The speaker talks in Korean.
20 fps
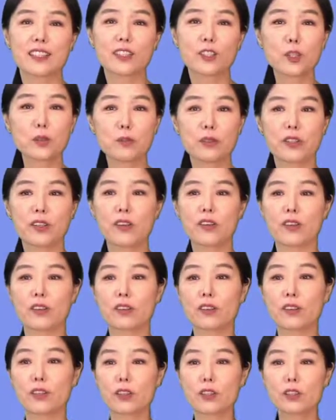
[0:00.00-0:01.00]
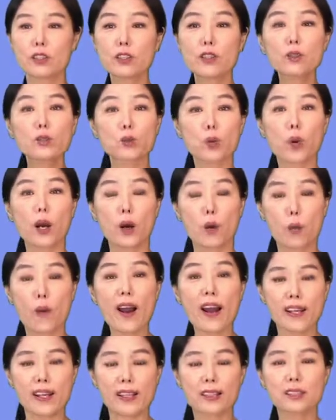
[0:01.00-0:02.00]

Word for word: 그러면 그런 동안 w h i